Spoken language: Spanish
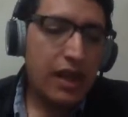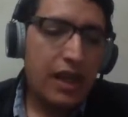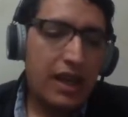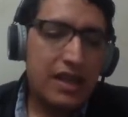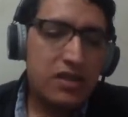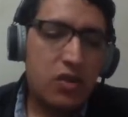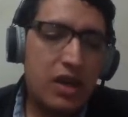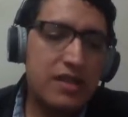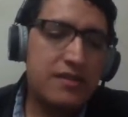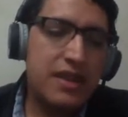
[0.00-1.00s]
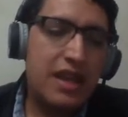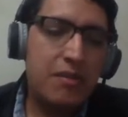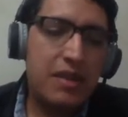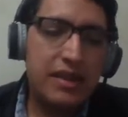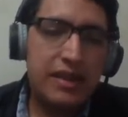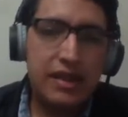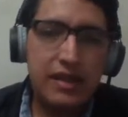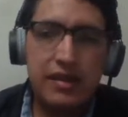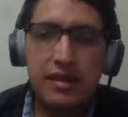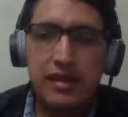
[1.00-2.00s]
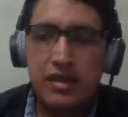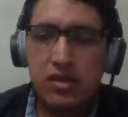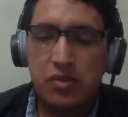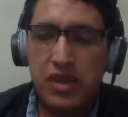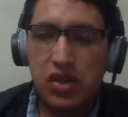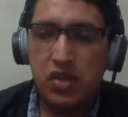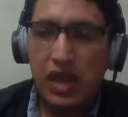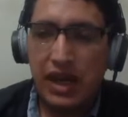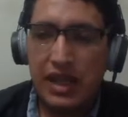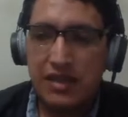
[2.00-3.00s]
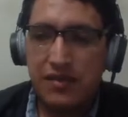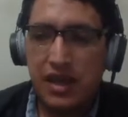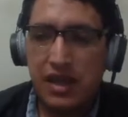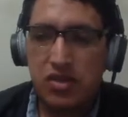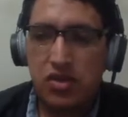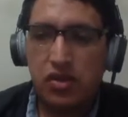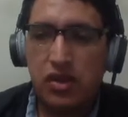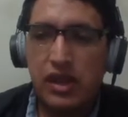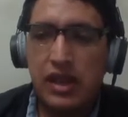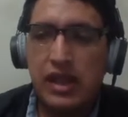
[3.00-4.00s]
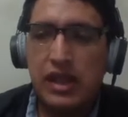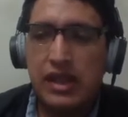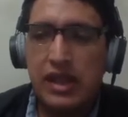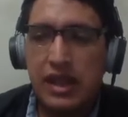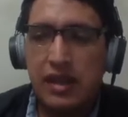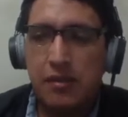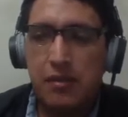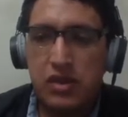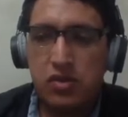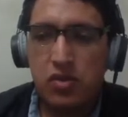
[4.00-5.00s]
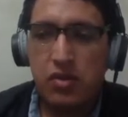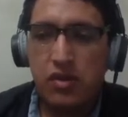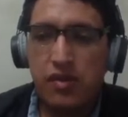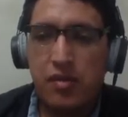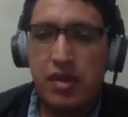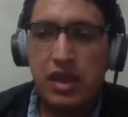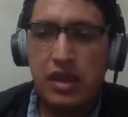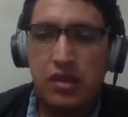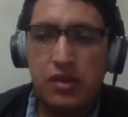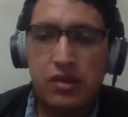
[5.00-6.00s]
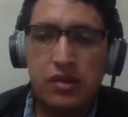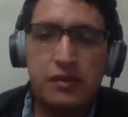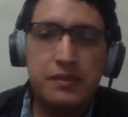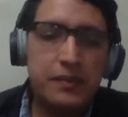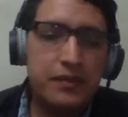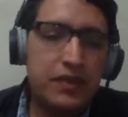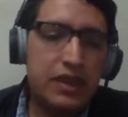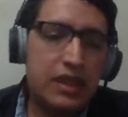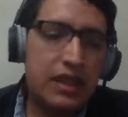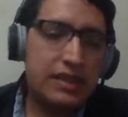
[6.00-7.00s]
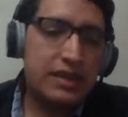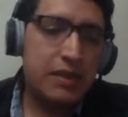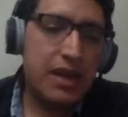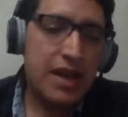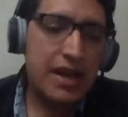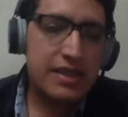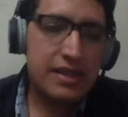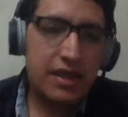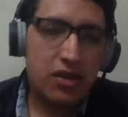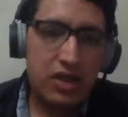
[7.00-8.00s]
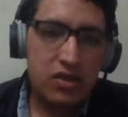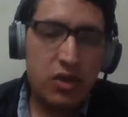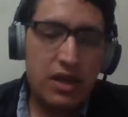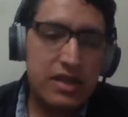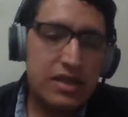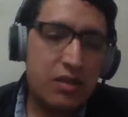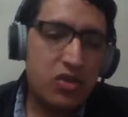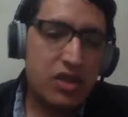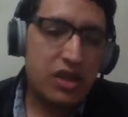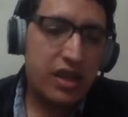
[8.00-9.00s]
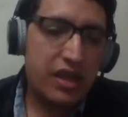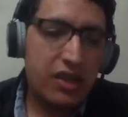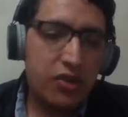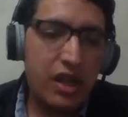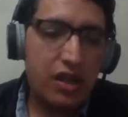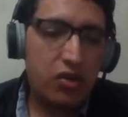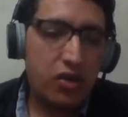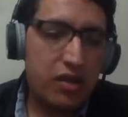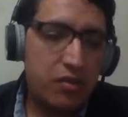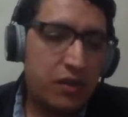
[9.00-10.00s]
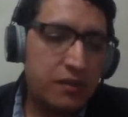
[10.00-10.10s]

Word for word: en las cuales finalmente eh, se obtiene una clasificación de masculino y femenino de las imágenes con las cuales estamos entrenando el algoritmo.